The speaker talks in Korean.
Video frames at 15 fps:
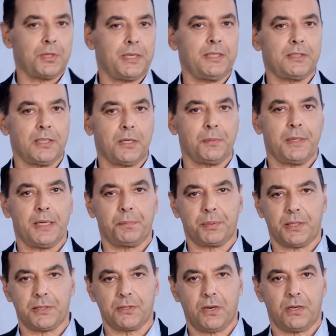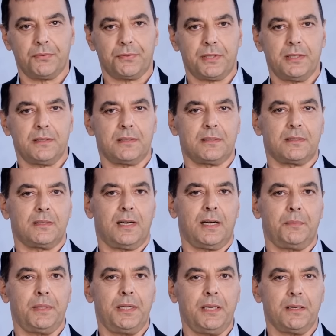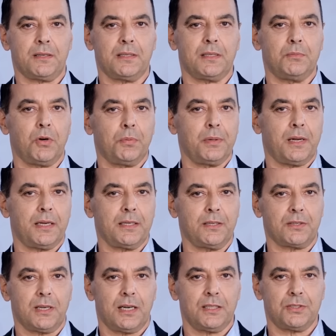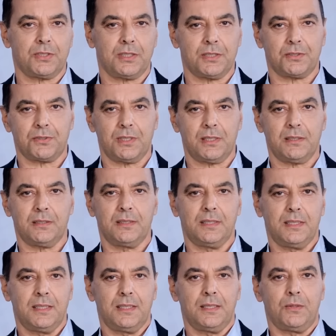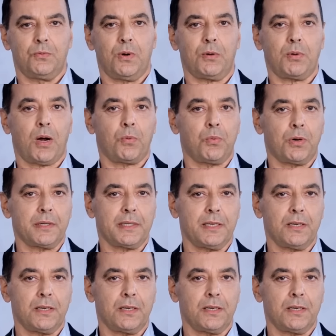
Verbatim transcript: 뭐 이번에 CES 때 모빌아이 쪽 그 네. CEO였던 사람이 이제 발표하는 거